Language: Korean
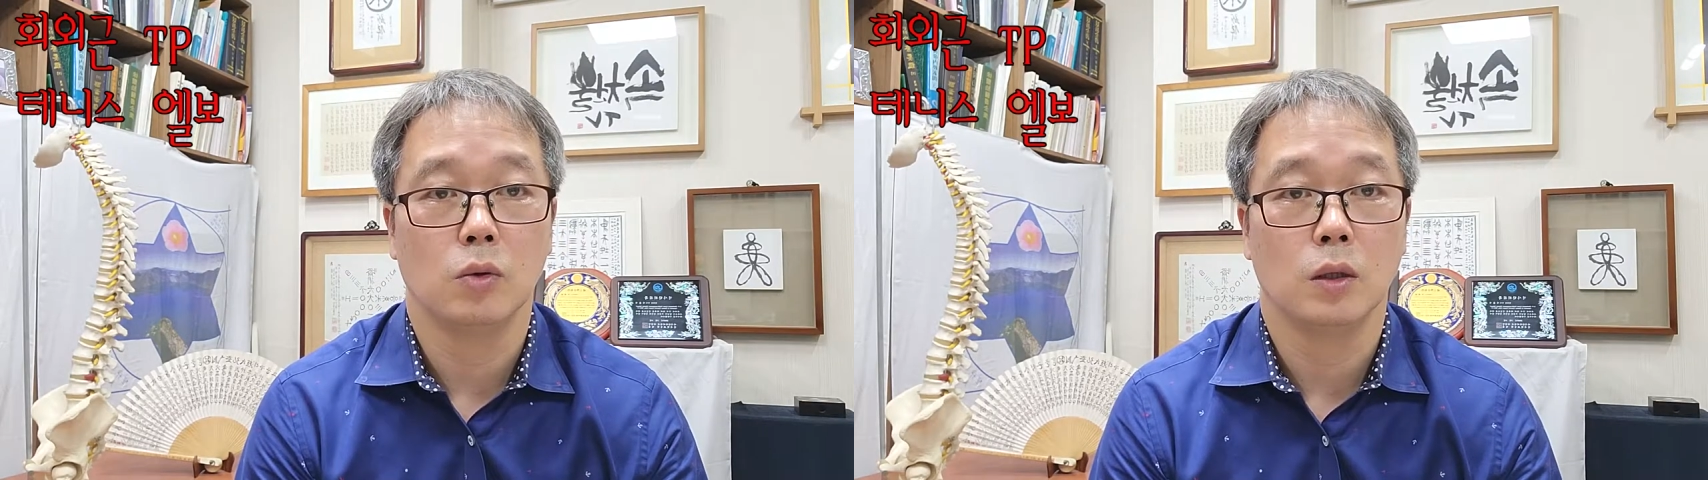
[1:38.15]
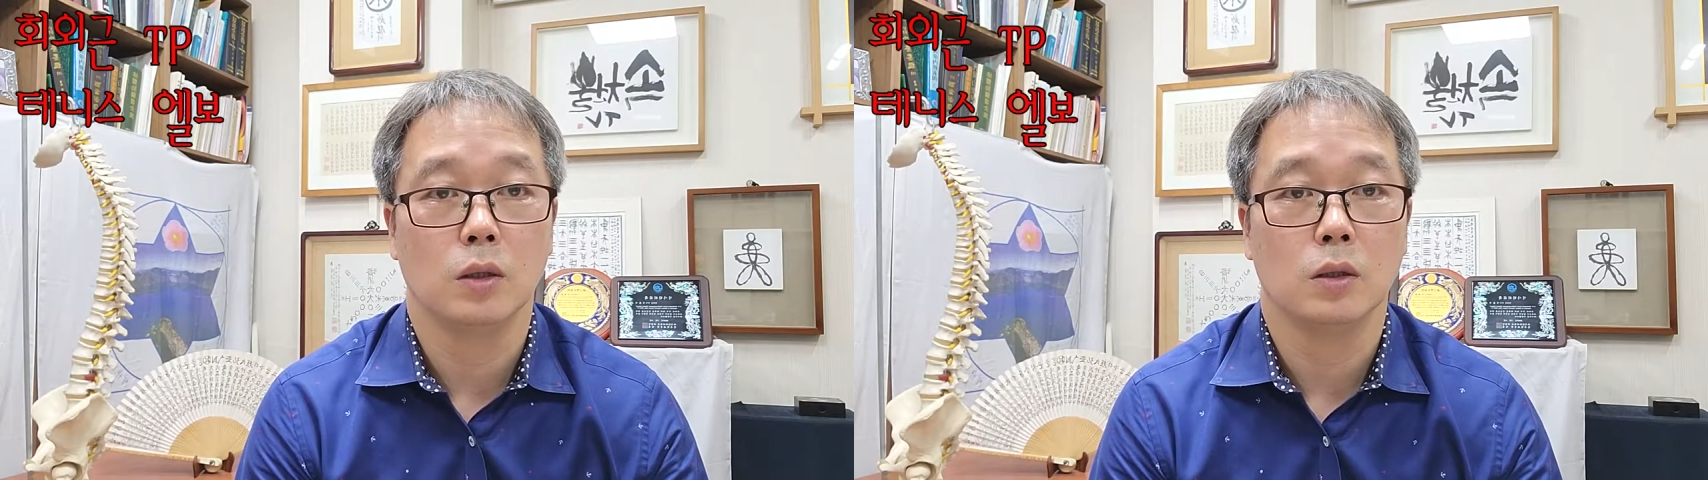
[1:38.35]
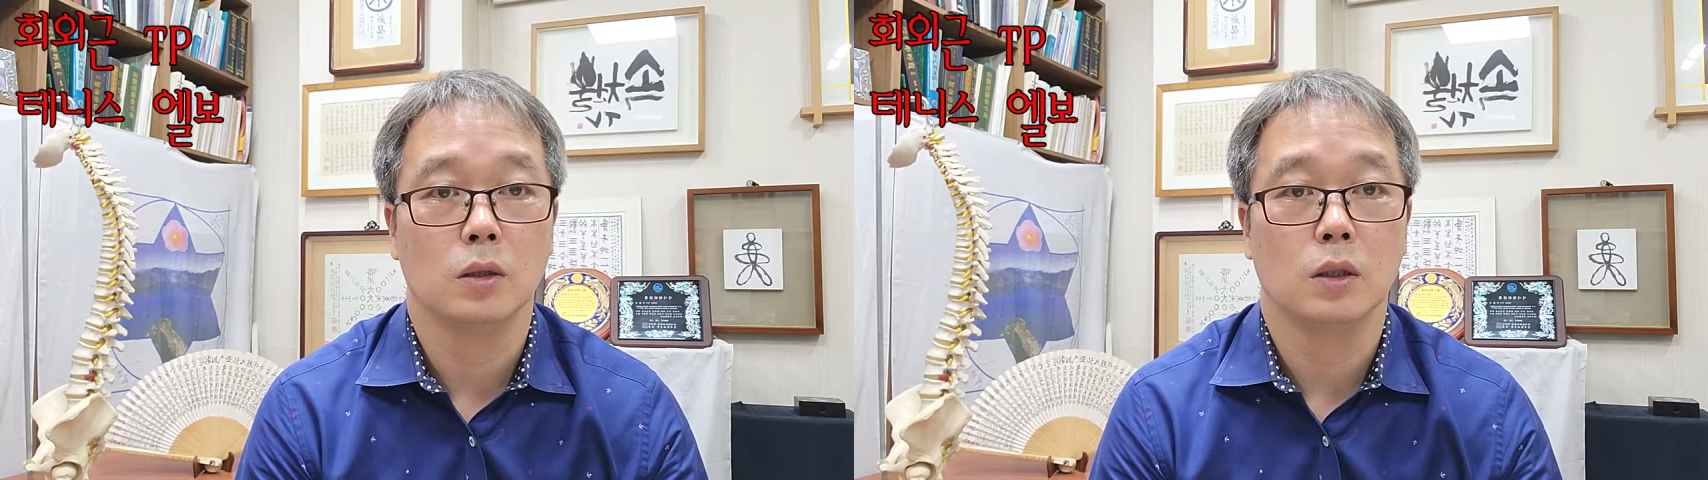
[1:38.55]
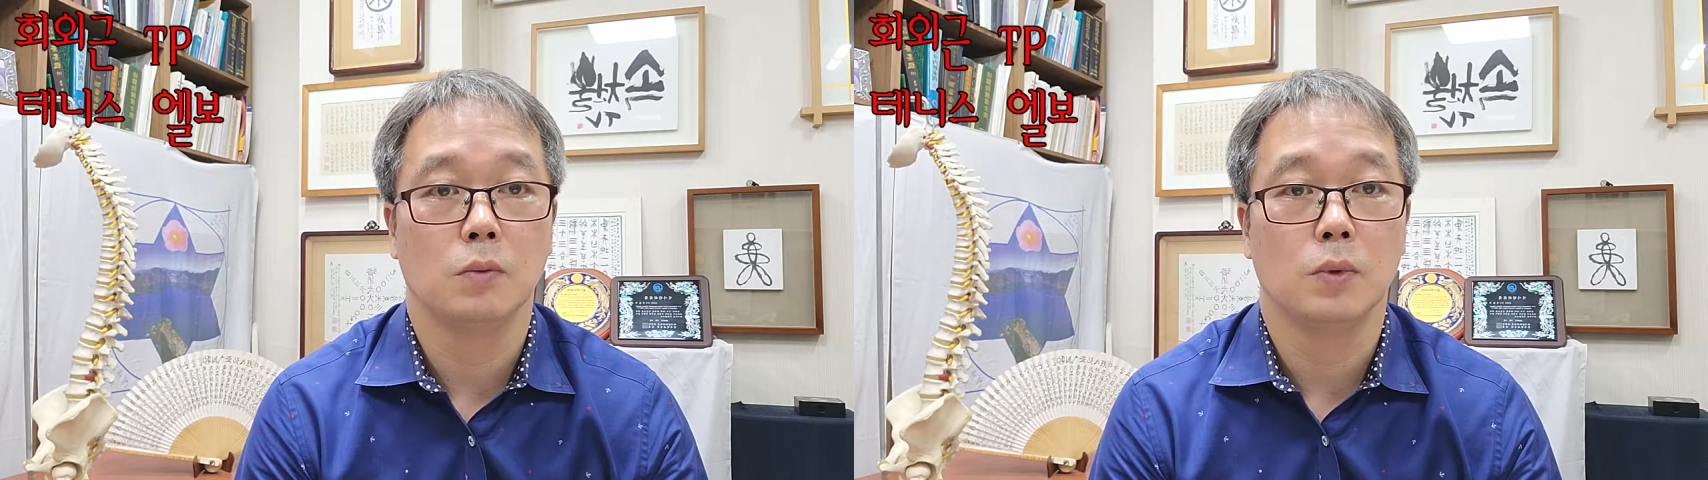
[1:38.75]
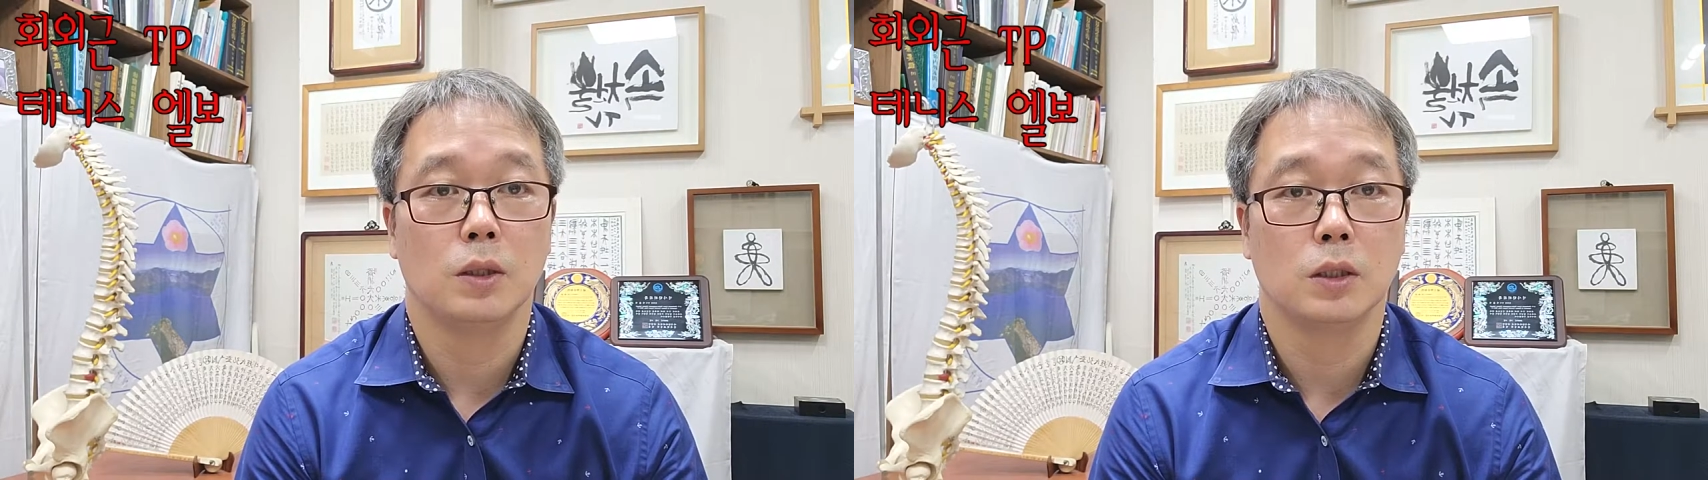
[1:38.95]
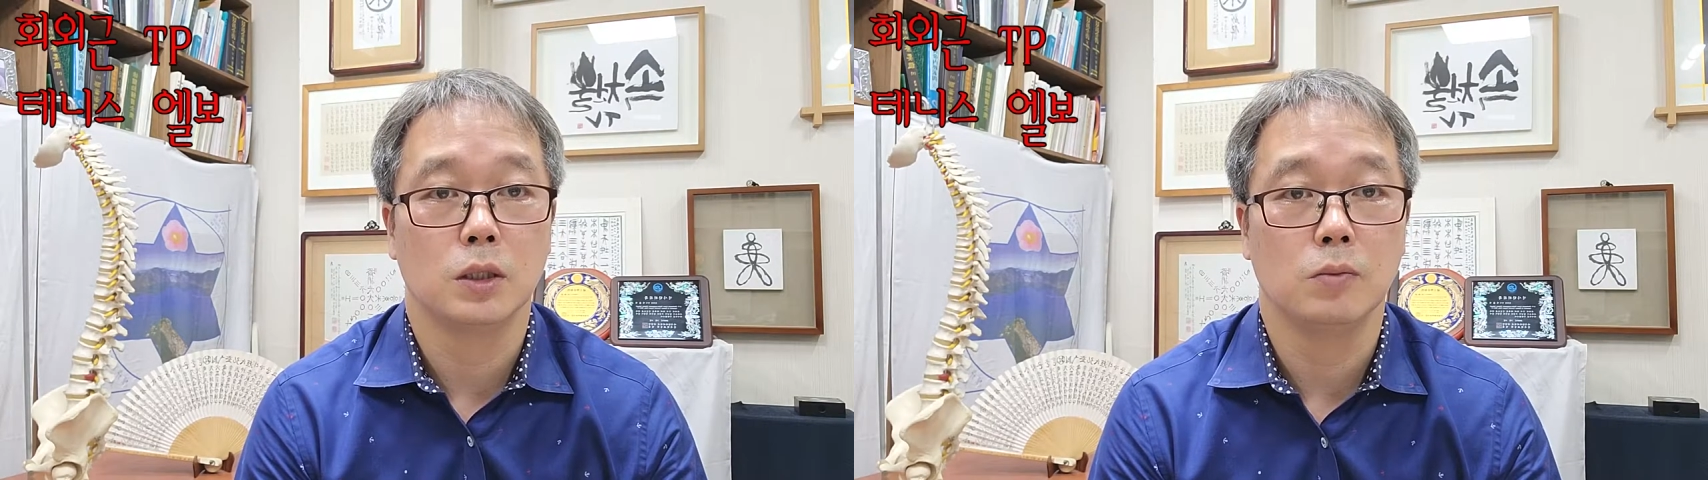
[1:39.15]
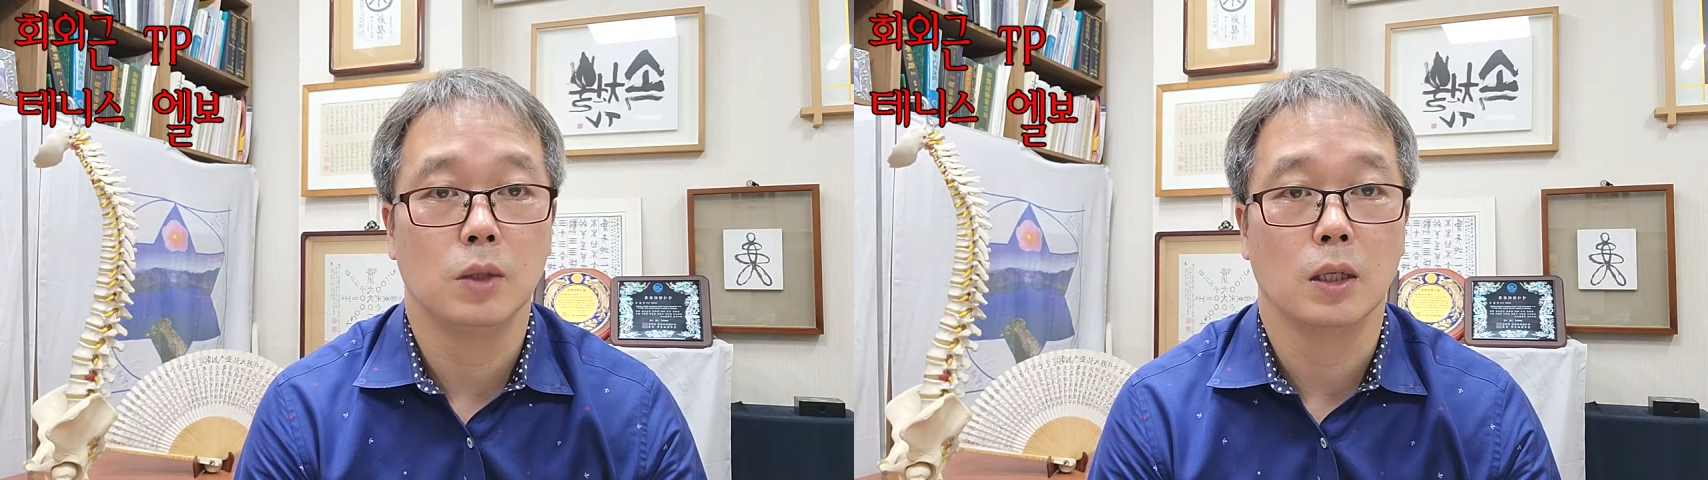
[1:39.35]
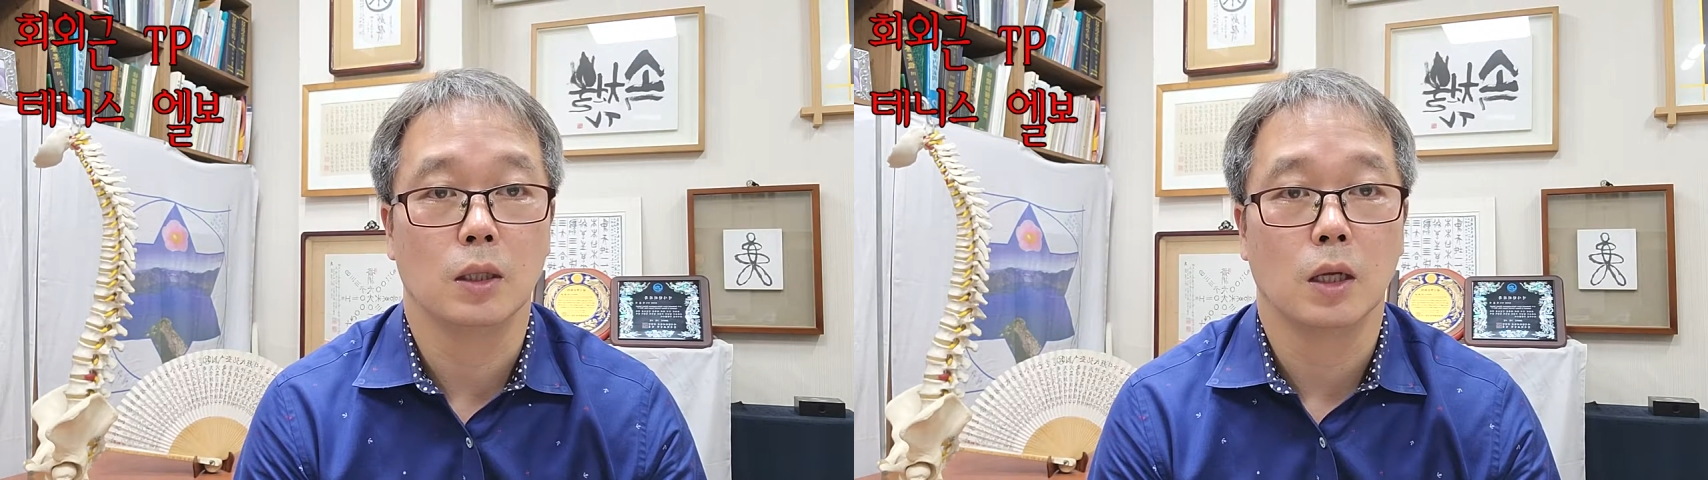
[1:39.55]
획은 TP를
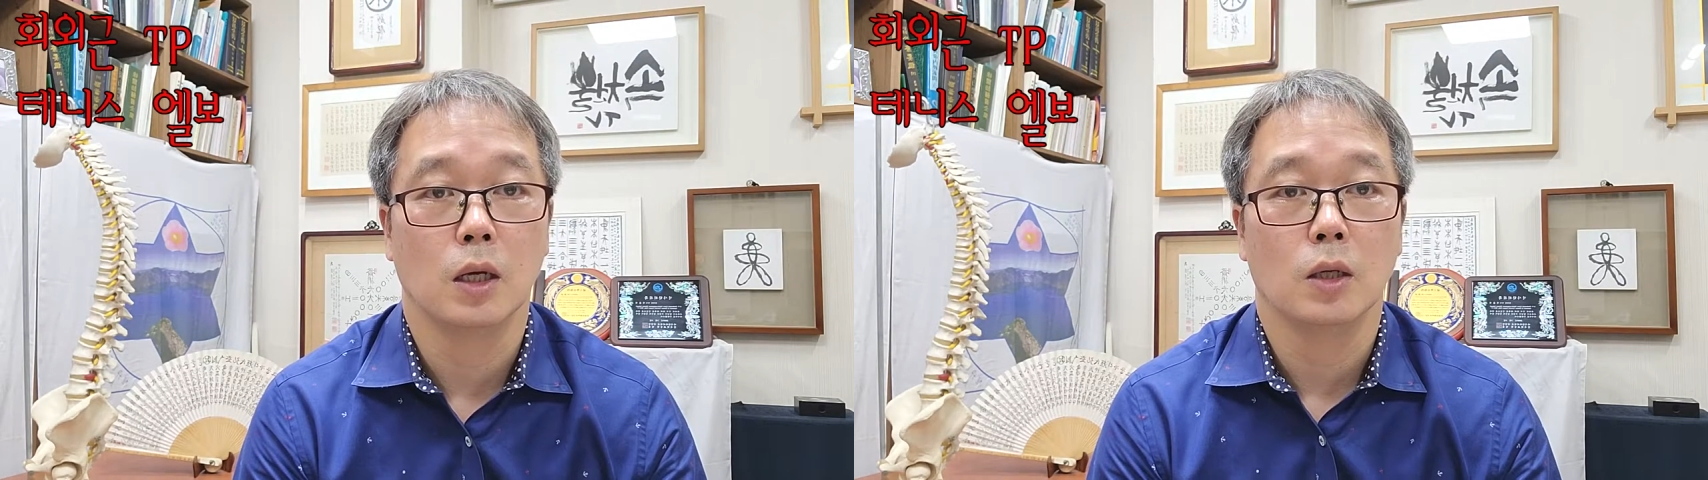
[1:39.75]
치면